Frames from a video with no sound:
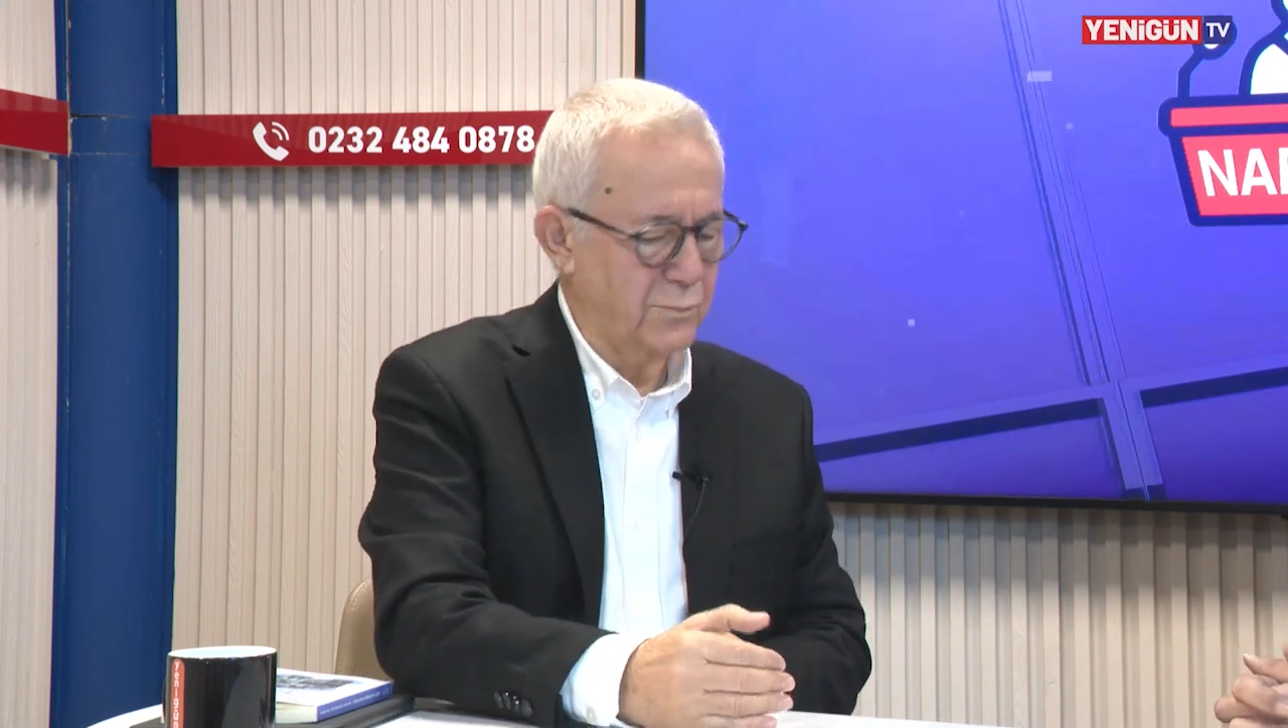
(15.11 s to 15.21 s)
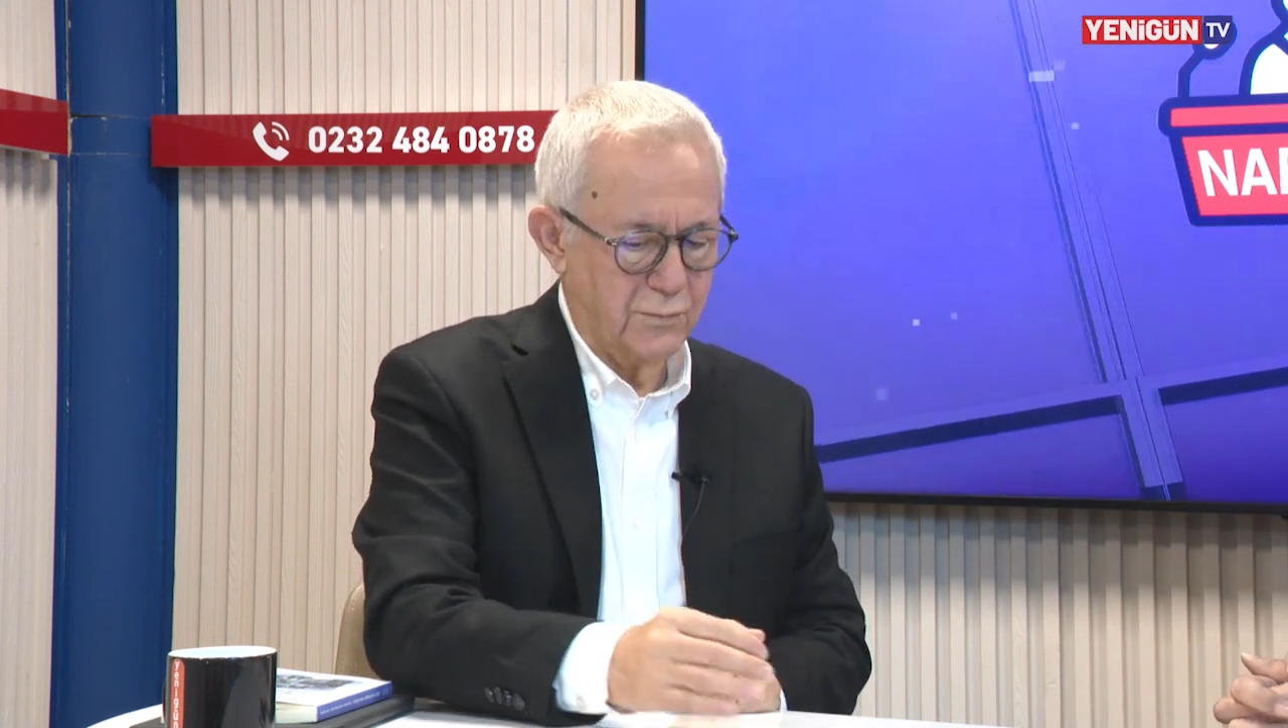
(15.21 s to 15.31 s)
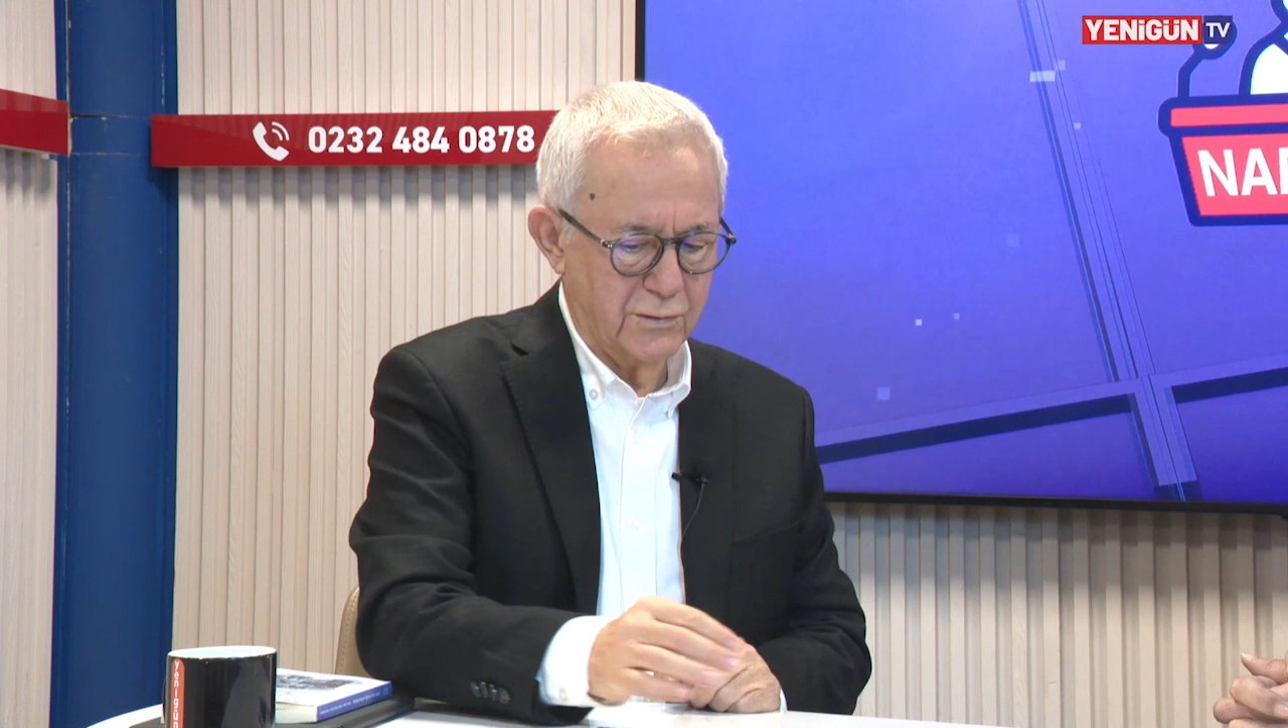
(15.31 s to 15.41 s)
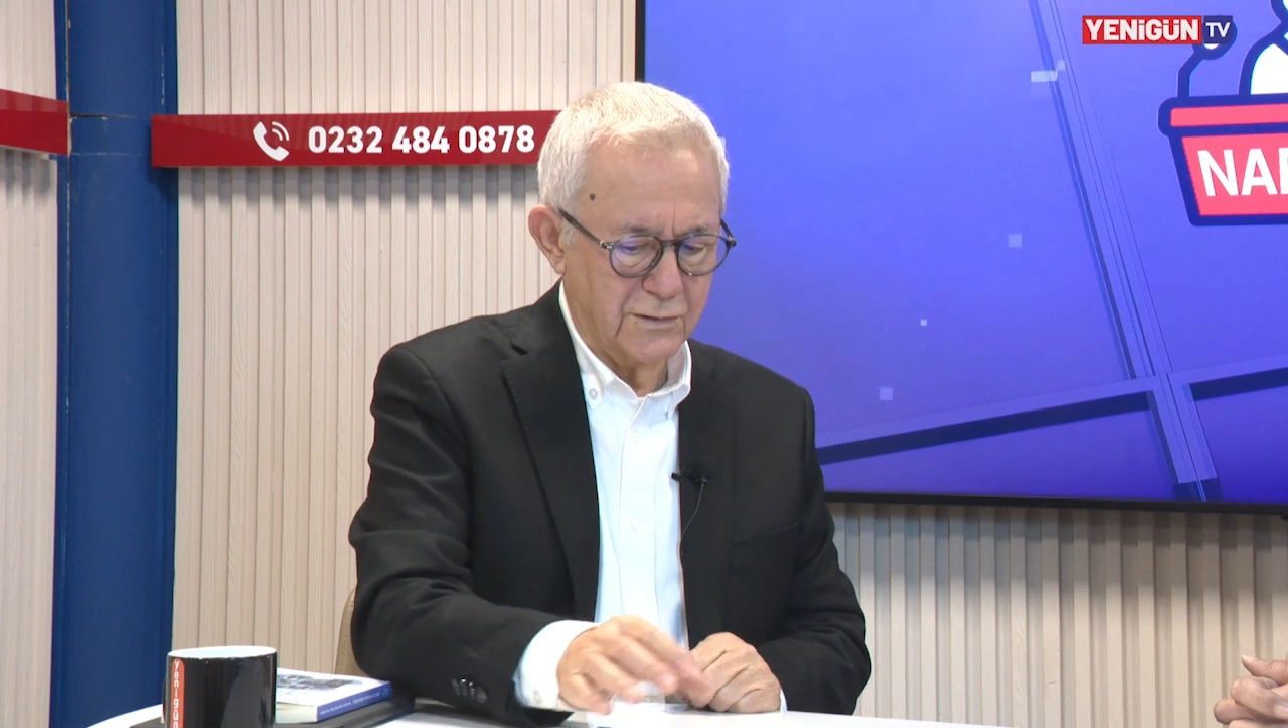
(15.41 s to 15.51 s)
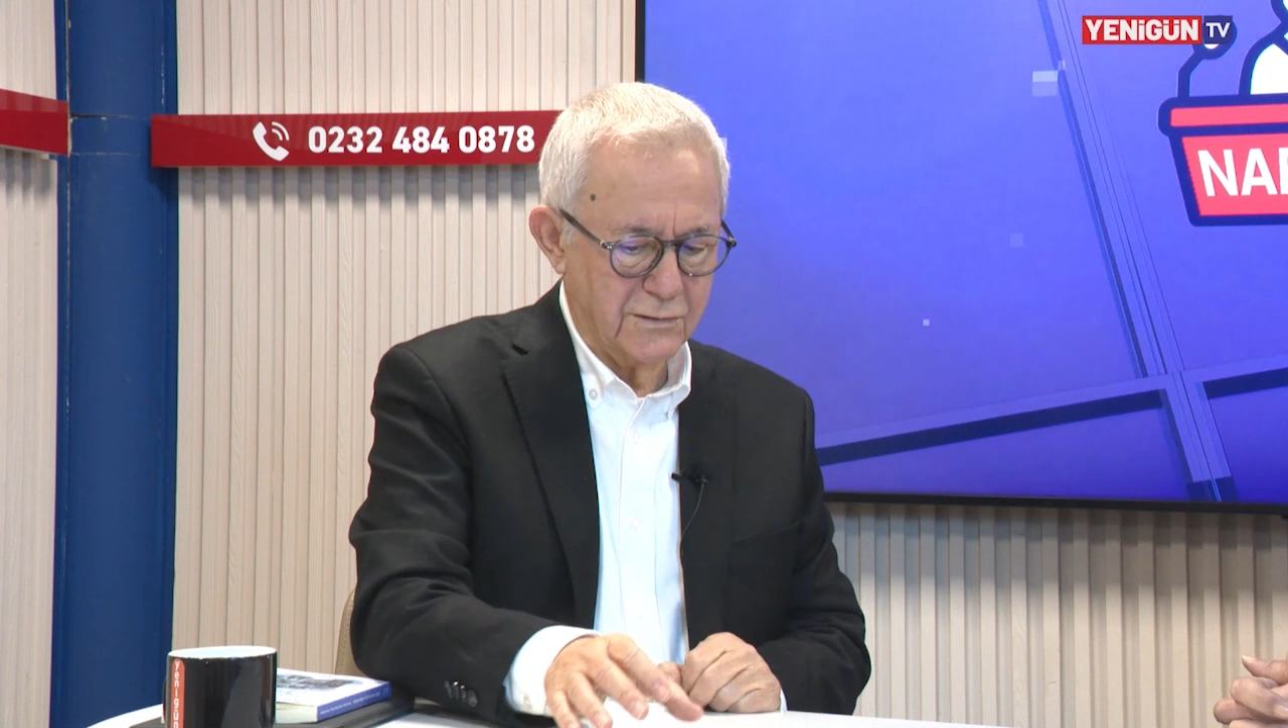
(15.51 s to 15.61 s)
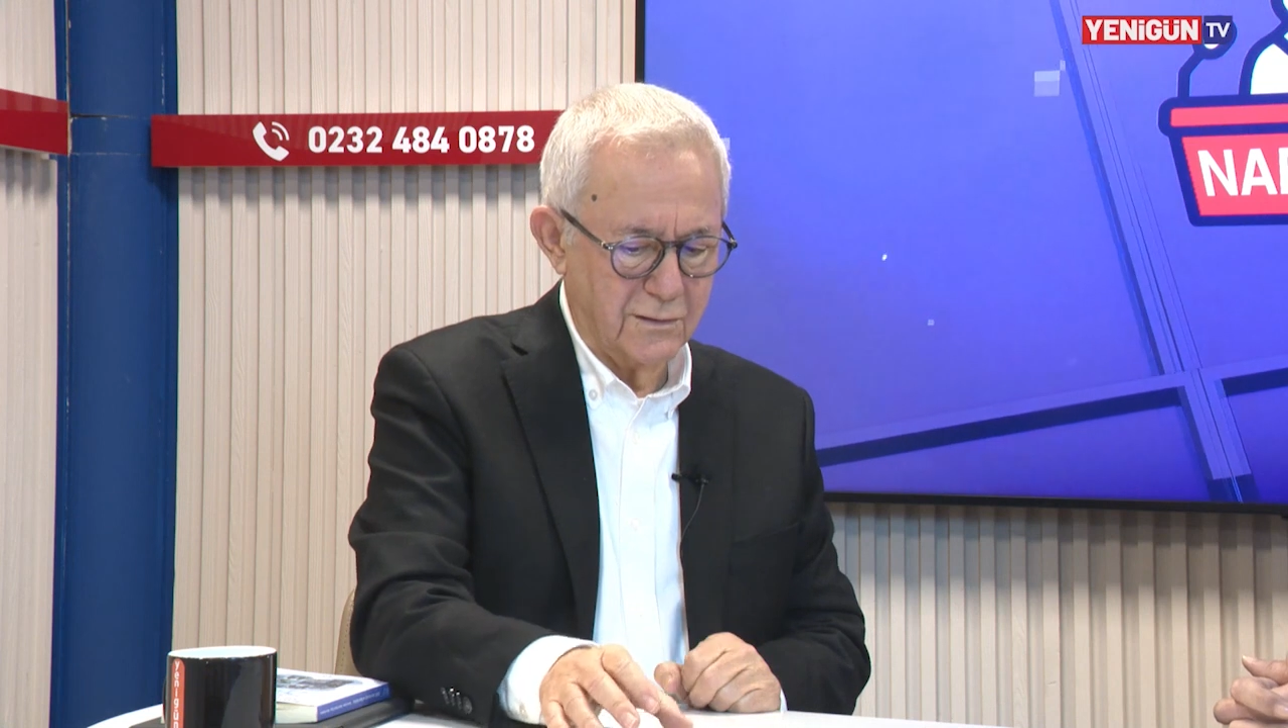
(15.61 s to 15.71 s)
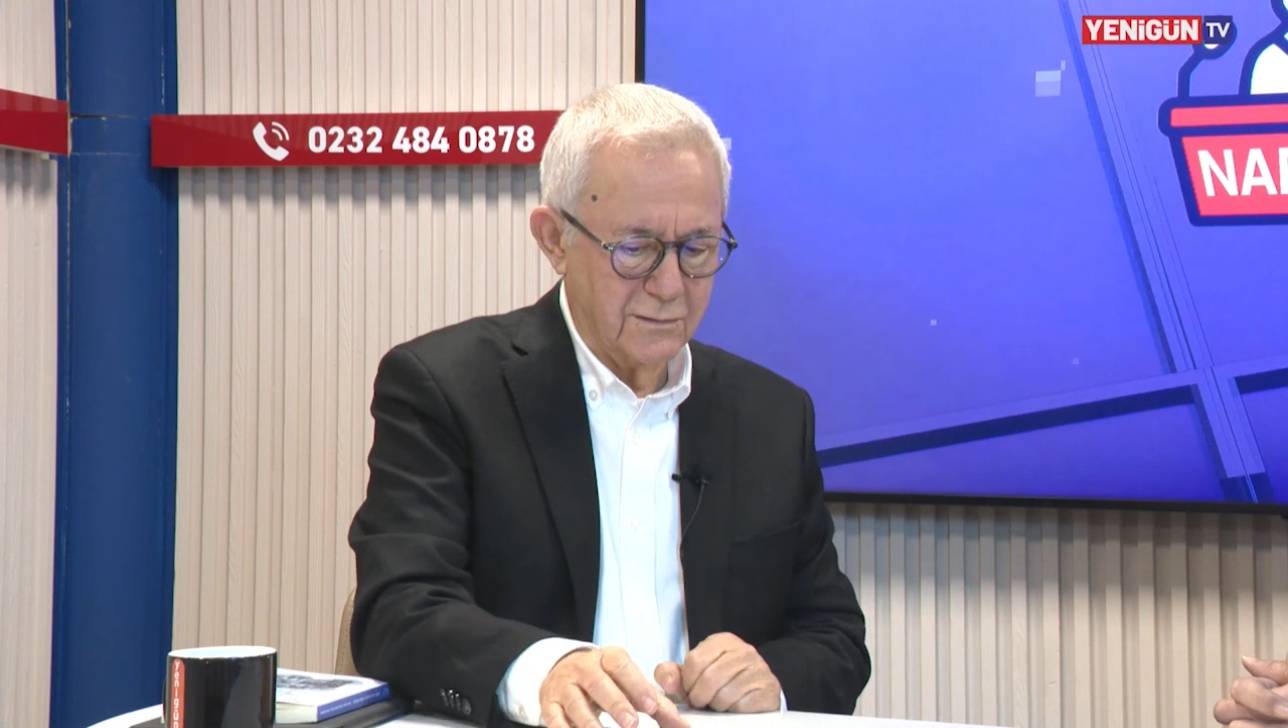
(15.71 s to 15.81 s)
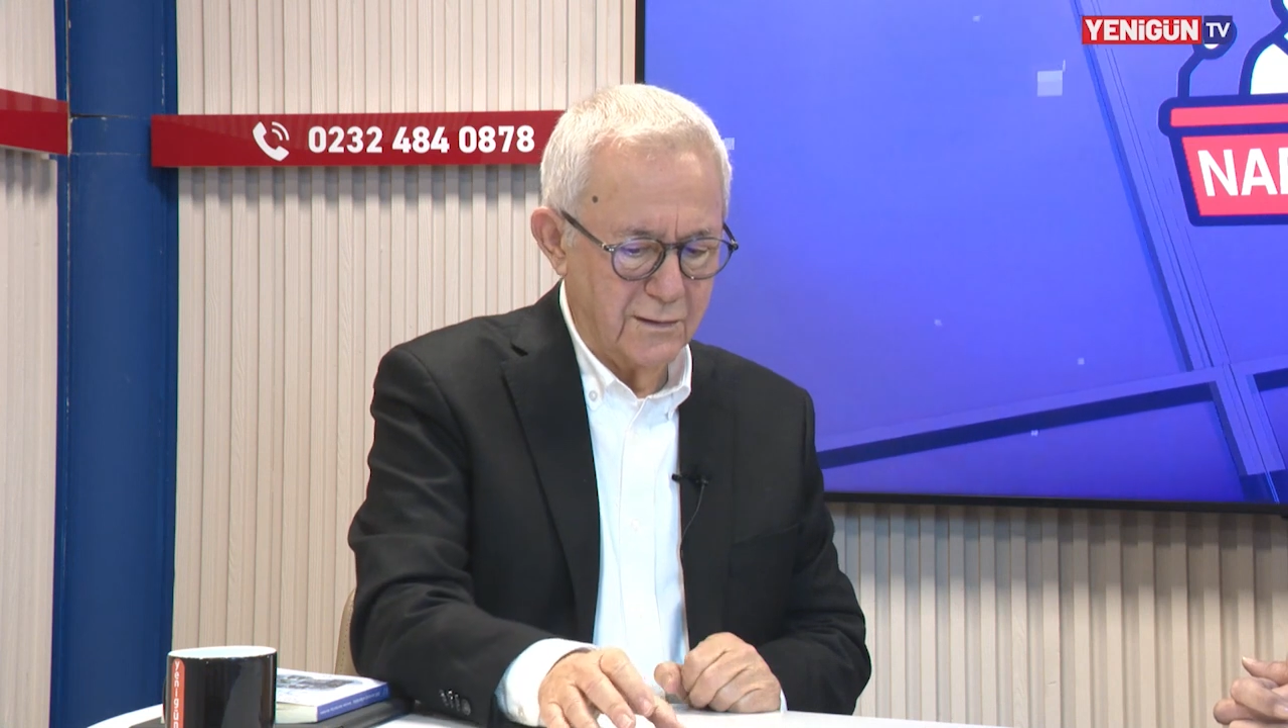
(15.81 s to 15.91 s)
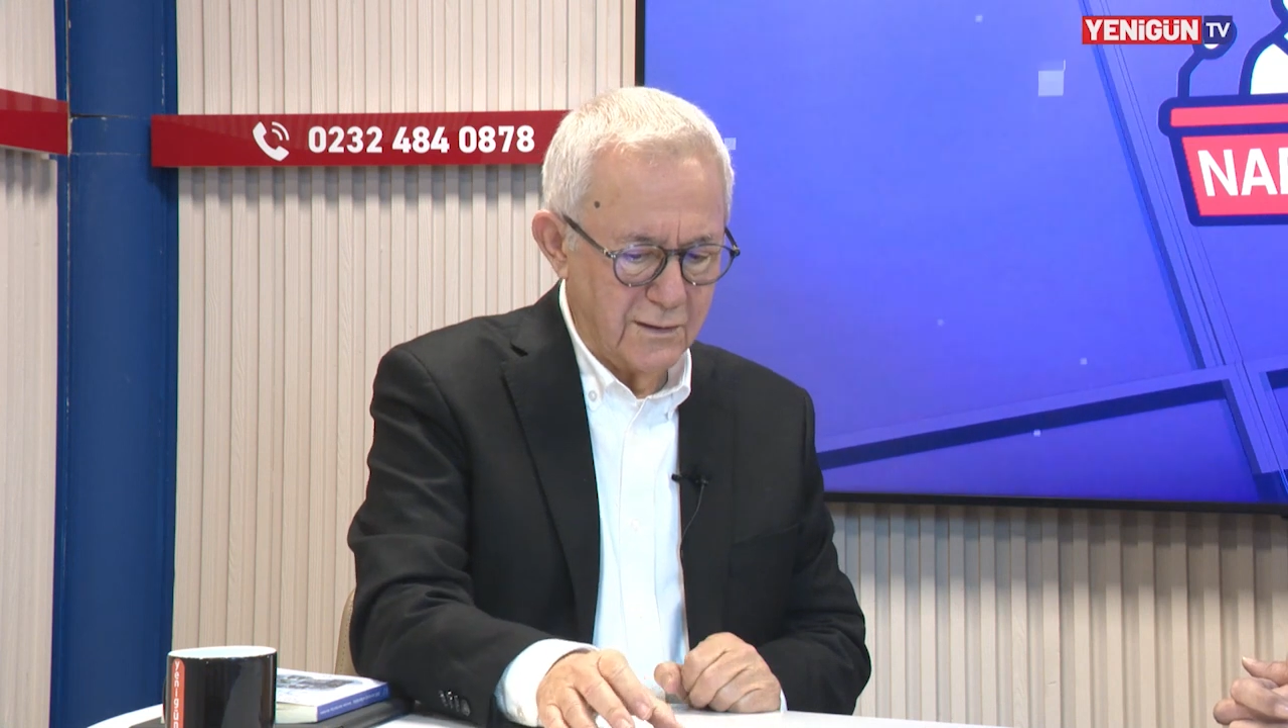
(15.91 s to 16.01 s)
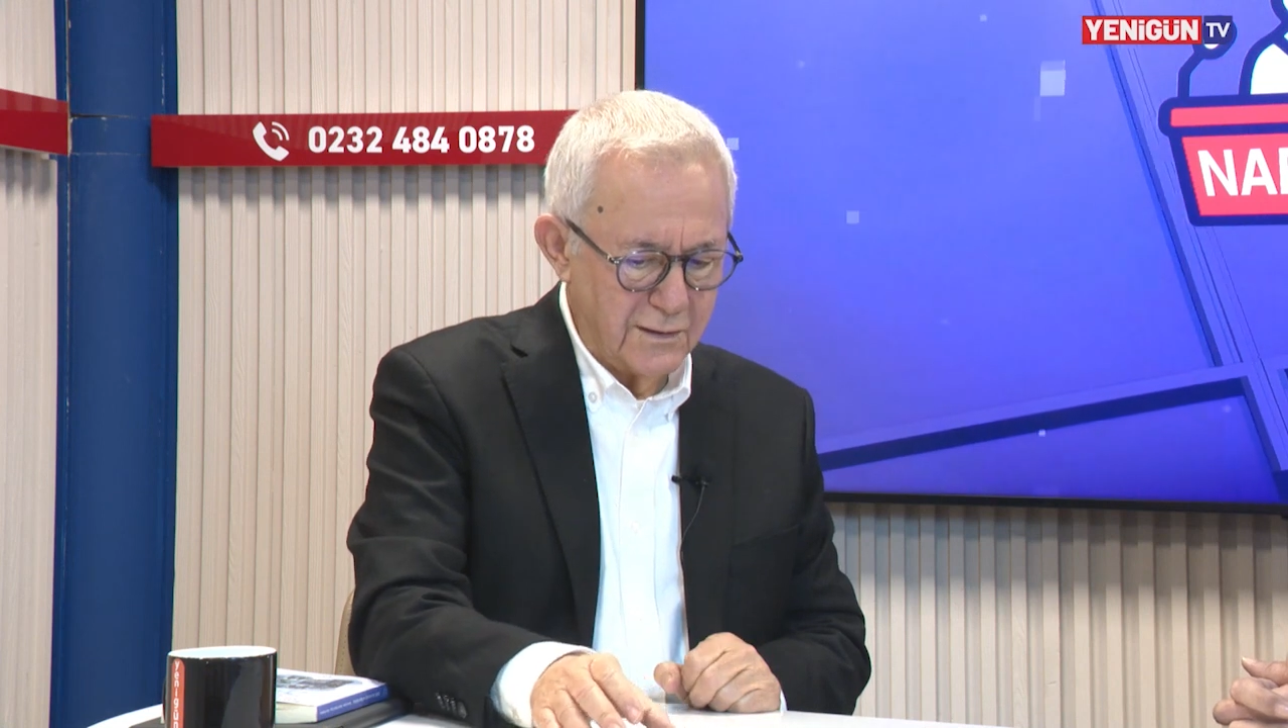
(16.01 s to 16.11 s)
kopuş
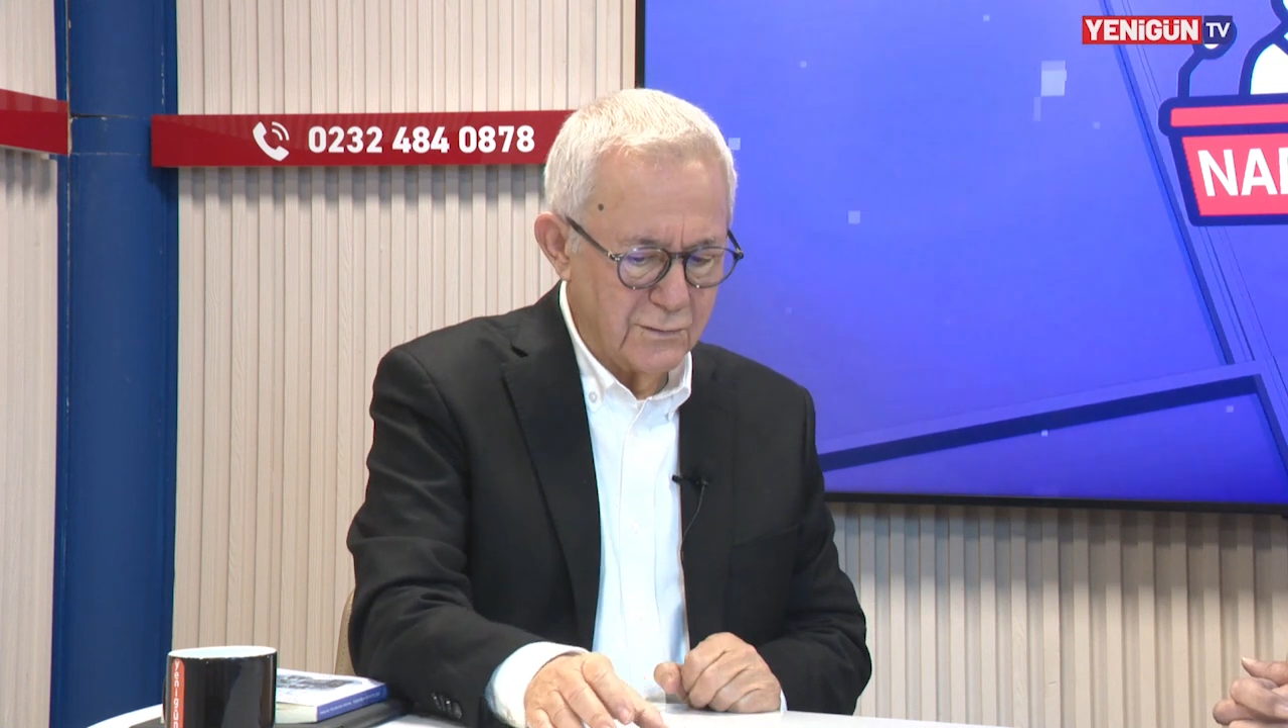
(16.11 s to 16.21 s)
yaşandı.